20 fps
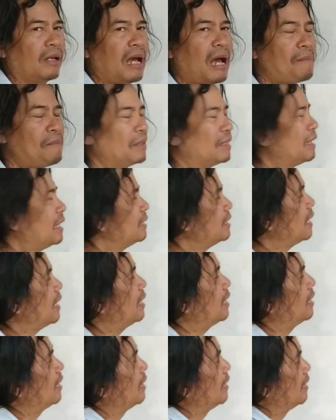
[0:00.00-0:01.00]
apa
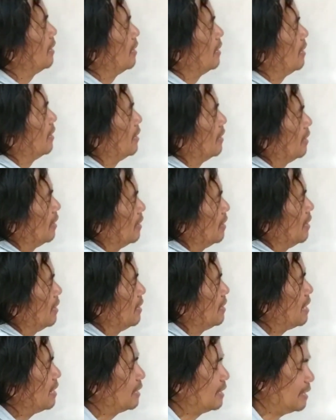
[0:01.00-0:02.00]
saja
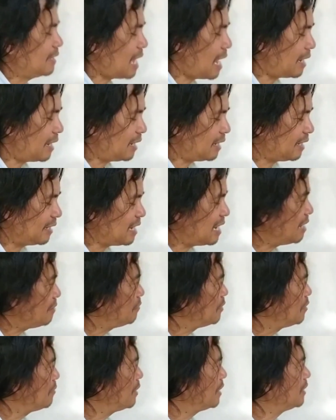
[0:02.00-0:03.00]
yang ditarik ke
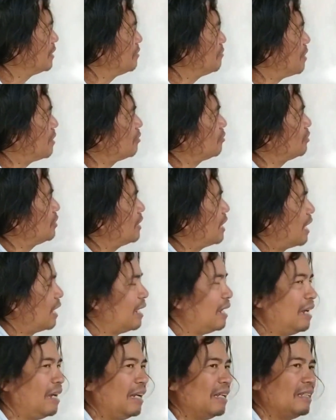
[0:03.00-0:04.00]
dalam dimensi
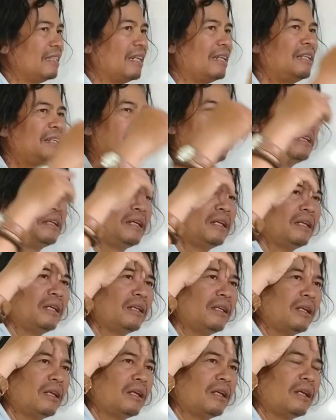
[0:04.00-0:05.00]
manusia jadi
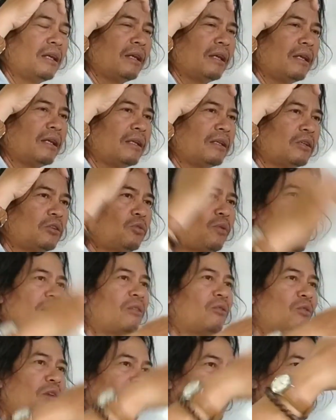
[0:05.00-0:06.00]

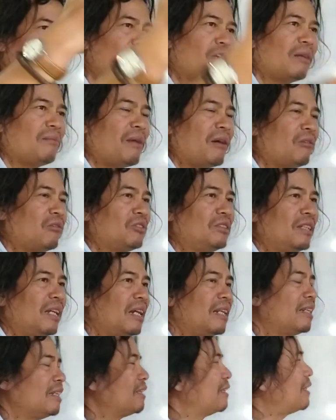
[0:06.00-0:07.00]
sesuatu yang bukan
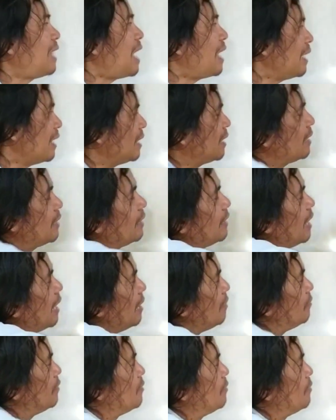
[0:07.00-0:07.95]
manusia ditarik ke dalam